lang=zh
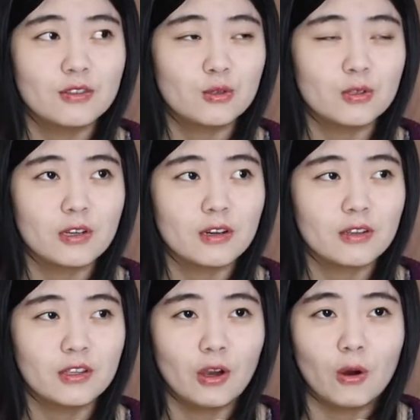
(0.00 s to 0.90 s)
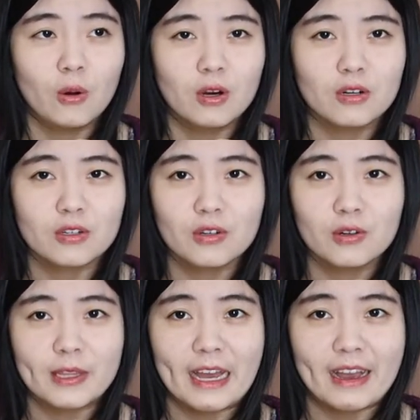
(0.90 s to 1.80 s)
就像摇晃之
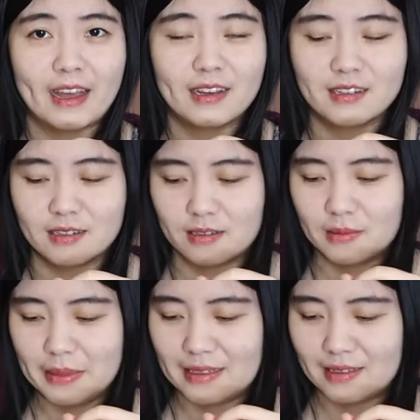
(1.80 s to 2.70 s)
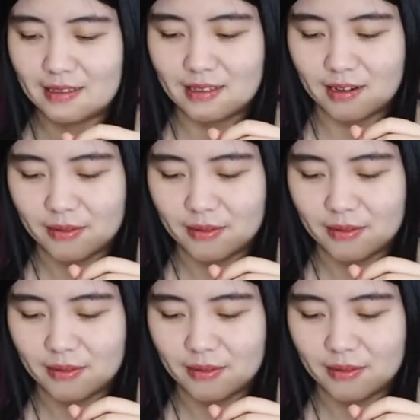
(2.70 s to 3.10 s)
后打开可乐瓶一样，